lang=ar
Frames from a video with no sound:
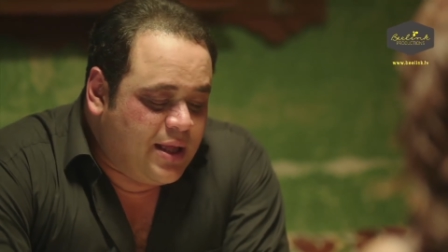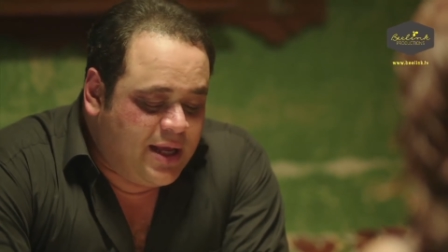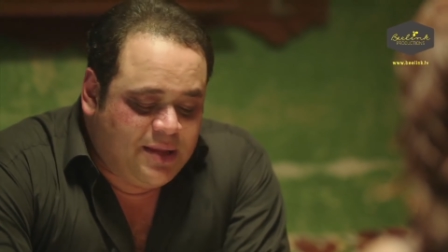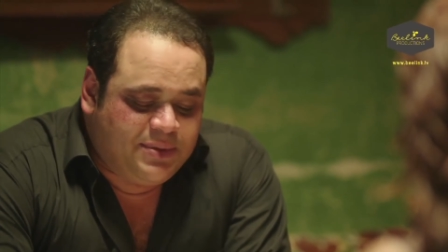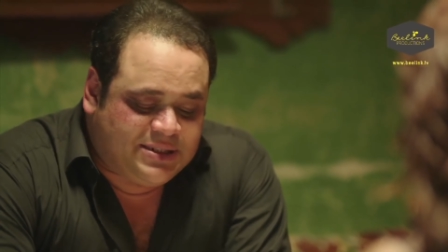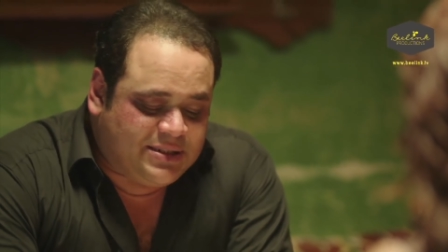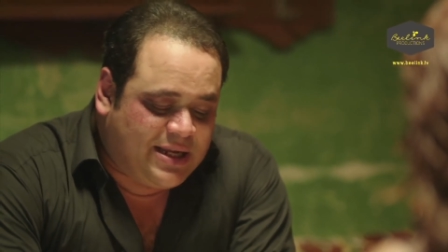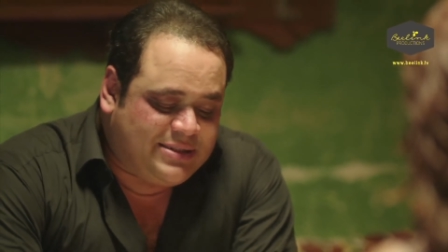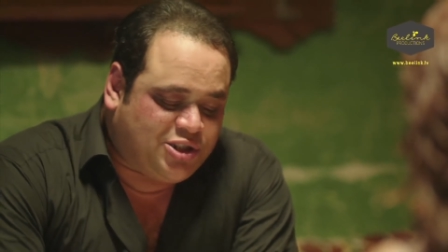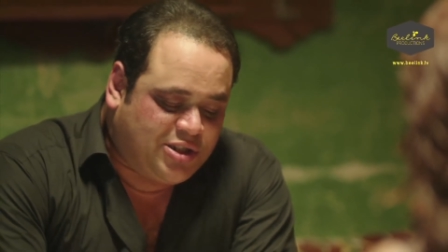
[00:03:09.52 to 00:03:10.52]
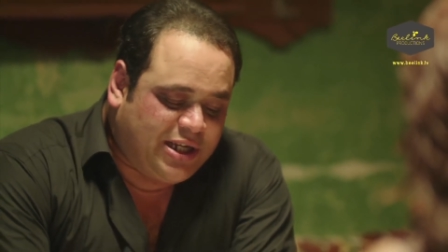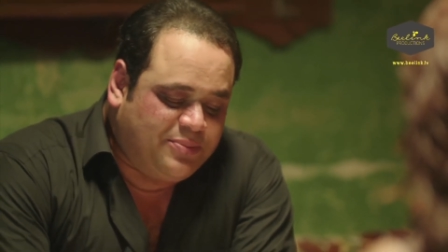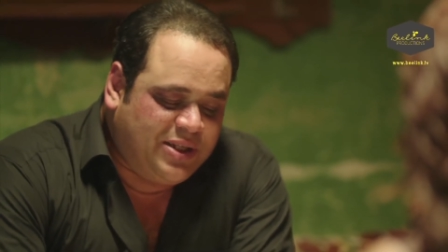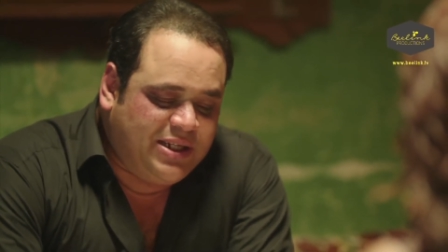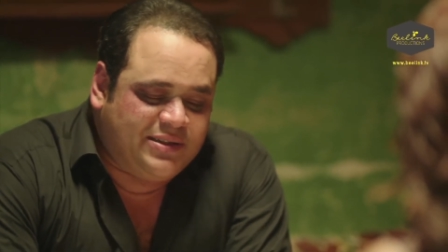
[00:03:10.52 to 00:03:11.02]
انا بس اللي عايز اشتغل
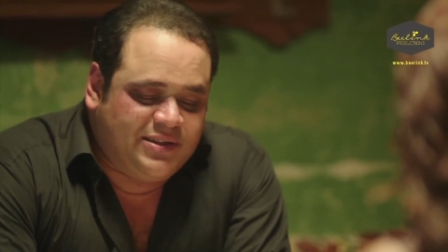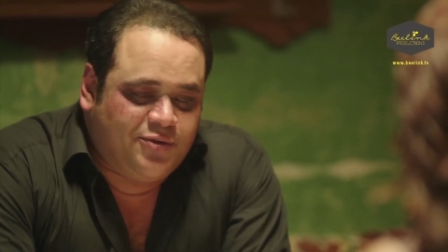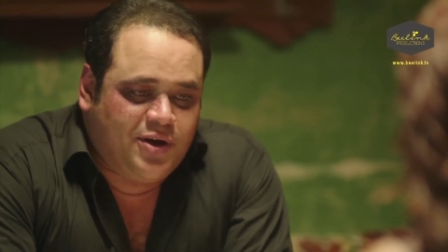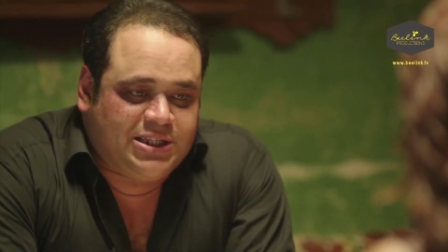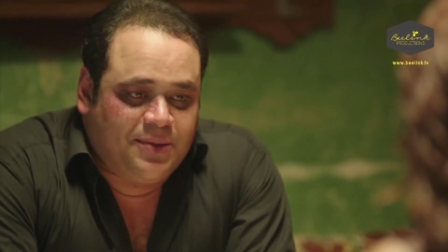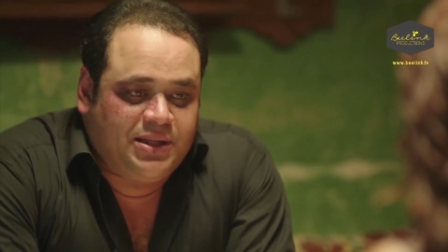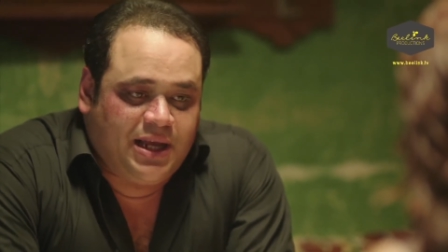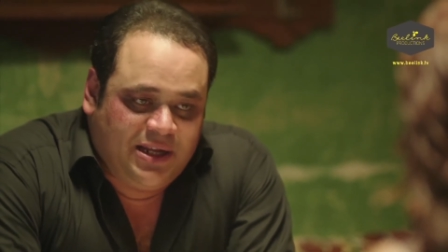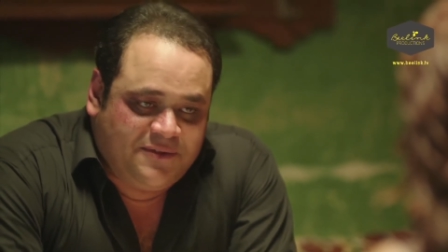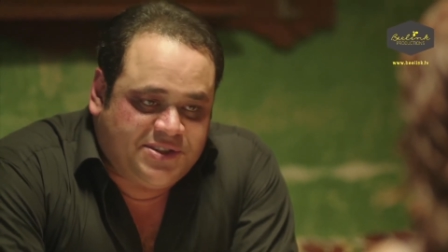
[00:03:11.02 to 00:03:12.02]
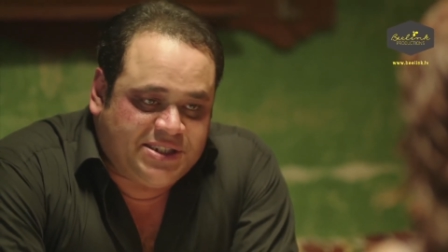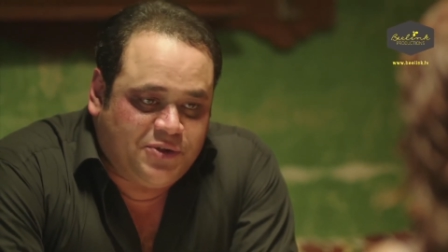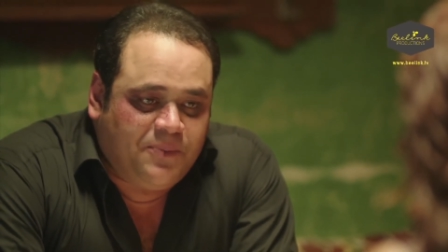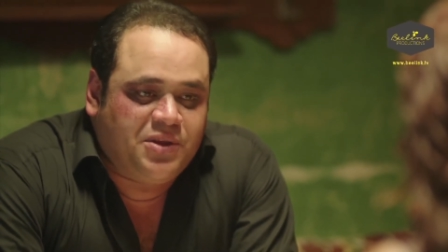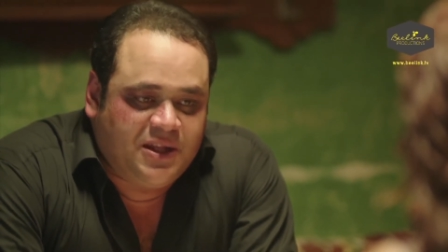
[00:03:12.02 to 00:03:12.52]
بايدي واعتمد على نفسي
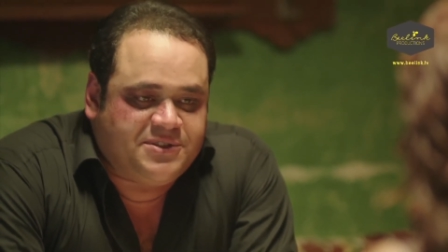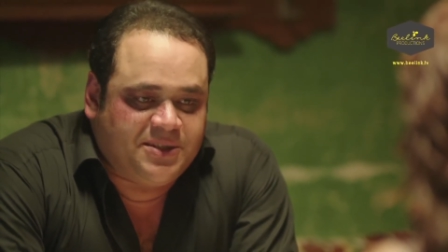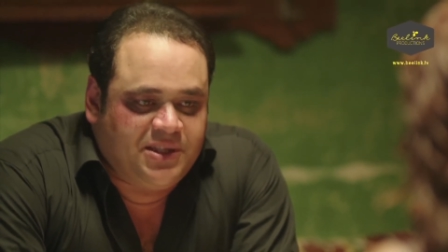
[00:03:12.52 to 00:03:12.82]
وابني نفسي